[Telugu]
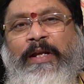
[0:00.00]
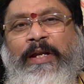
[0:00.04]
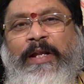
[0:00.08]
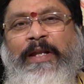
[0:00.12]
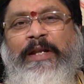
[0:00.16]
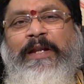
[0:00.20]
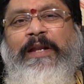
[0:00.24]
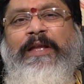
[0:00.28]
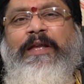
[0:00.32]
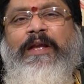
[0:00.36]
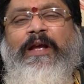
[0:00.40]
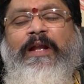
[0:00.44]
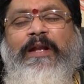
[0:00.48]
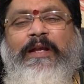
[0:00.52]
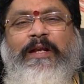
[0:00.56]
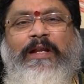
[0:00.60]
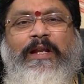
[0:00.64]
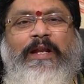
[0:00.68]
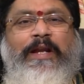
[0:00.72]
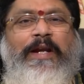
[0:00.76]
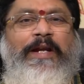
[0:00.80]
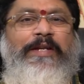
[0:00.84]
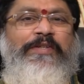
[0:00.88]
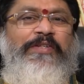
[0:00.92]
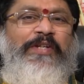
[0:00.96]
నిర్ణయానికి
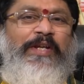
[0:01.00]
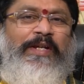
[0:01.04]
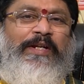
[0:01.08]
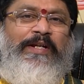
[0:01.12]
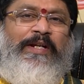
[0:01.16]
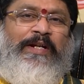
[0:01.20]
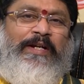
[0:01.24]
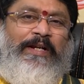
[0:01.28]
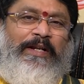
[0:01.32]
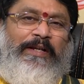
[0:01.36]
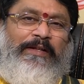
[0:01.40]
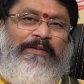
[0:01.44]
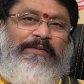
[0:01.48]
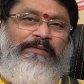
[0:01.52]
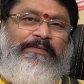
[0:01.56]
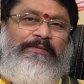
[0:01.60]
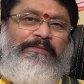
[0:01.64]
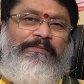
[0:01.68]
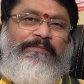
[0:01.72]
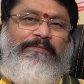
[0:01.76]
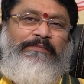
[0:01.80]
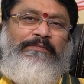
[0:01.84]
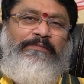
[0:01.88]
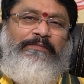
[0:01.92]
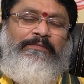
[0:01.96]
లేట్ చేయకండి
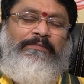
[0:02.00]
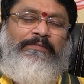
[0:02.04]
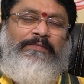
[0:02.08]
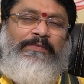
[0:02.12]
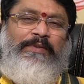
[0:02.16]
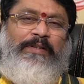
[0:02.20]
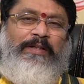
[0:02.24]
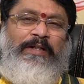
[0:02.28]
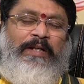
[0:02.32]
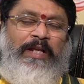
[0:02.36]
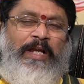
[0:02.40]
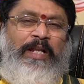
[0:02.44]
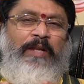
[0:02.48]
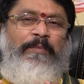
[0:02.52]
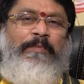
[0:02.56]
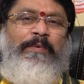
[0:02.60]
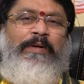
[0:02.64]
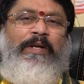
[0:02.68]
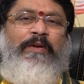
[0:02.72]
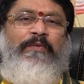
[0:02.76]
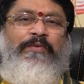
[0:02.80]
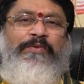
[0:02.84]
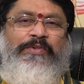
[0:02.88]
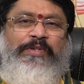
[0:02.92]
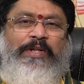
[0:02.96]

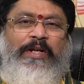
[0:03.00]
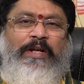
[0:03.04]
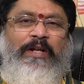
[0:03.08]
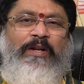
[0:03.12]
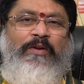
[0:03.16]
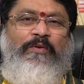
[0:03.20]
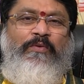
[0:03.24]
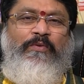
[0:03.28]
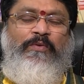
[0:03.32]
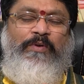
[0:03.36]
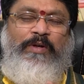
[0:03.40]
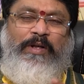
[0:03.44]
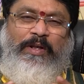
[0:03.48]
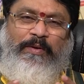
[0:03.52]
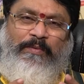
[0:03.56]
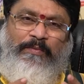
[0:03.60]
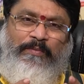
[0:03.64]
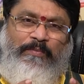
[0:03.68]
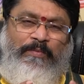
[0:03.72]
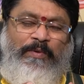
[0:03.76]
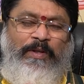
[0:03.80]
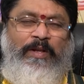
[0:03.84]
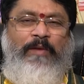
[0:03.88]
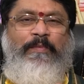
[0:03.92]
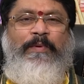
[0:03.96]
డైనమిక్ ఏమీ చేయాలనుకుంటే
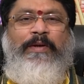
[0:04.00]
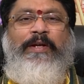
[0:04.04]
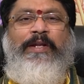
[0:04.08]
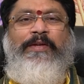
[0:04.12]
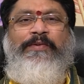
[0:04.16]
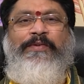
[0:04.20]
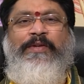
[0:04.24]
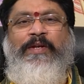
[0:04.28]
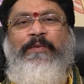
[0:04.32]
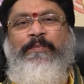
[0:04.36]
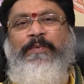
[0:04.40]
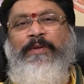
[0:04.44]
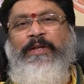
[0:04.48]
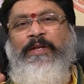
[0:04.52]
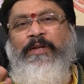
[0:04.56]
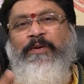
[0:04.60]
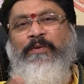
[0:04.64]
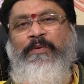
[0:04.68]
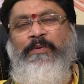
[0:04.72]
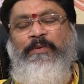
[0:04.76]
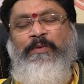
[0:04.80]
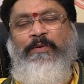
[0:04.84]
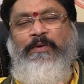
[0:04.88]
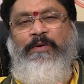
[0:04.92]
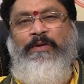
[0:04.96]
మొదలుపెట్టేశారు
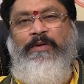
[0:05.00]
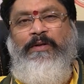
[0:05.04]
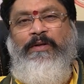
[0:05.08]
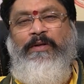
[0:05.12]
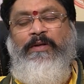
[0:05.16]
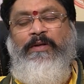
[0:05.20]
పదిహేను రోజులు